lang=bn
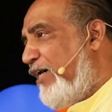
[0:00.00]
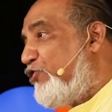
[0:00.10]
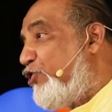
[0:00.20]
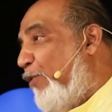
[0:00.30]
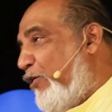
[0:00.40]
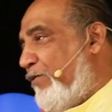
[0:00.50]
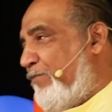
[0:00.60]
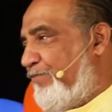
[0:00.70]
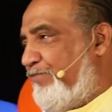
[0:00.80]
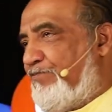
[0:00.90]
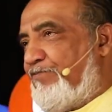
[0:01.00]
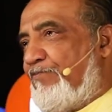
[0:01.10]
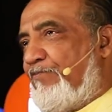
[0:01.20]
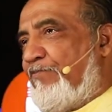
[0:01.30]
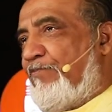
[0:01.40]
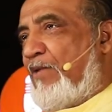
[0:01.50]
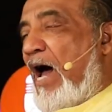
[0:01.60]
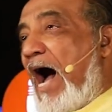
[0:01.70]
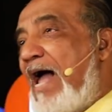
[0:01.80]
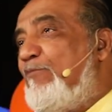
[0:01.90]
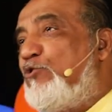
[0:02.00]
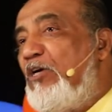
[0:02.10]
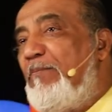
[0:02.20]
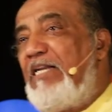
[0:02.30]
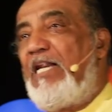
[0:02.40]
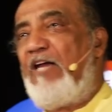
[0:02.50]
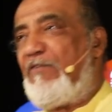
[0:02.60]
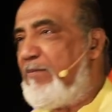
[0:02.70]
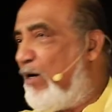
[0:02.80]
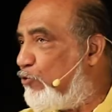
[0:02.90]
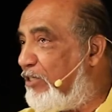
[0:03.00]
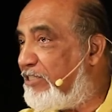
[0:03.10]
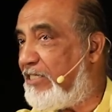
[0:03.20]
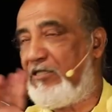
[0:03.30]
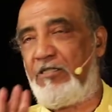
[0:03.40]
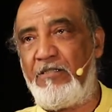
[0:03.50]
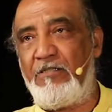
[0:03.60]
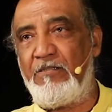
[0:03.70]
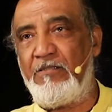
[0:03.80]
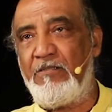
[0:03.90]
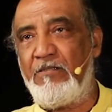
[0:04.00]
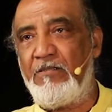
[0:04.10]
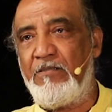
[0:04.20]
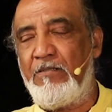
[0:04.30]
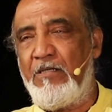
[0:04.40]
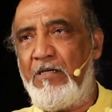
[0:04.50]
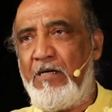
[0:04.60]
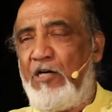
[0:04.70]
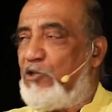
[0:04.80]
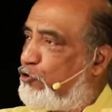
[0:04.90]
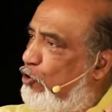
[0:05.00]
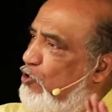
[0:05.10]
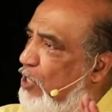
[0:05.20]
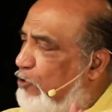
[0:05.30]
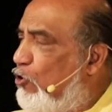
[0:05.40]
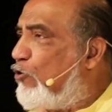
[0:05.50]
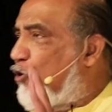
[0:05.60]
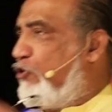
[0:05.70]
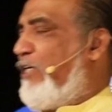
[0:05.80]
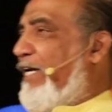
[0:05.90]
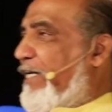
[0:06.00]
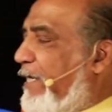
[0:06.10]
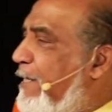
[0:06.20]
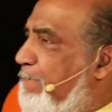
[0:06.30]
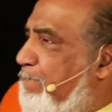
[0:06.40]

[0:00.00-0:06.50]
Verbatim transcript: আমার জীবন আই এম ডুইং মাই লাইফ আই এম নট ডুইং থিয়েটার সো নাটক করতে গেলে